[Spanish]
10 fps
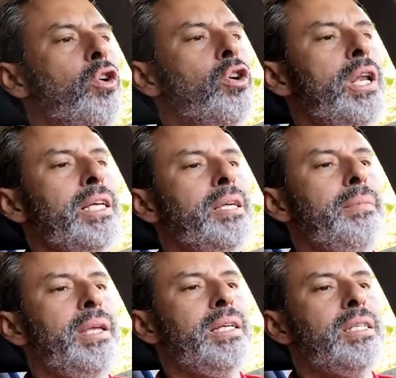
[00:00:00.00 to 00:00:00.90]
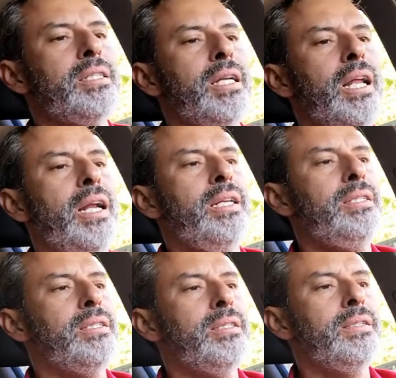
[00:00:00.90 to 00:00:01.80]
con las semillas
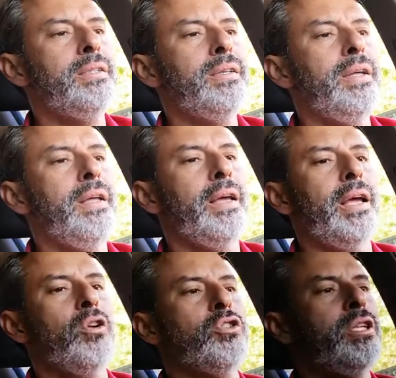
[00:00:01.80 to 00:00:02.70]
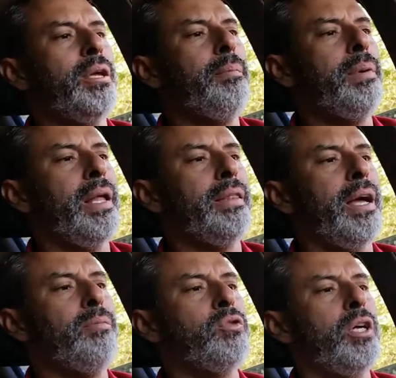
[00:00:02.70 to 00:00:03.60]
estelares que nos
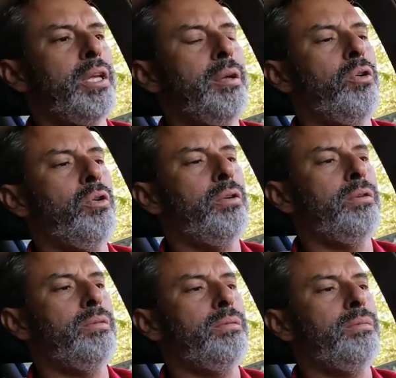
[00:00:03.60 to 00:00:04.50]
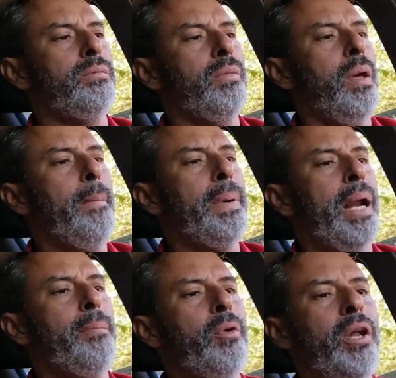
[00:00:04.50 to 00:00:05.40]
implantamos aquí con,
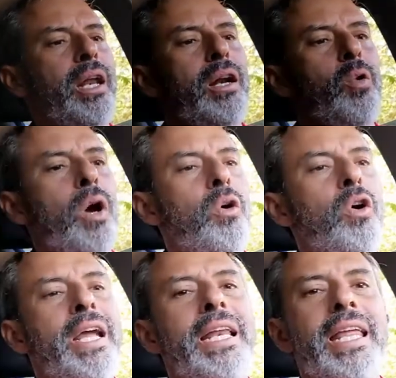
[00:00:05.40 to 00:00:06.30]
para poner el juego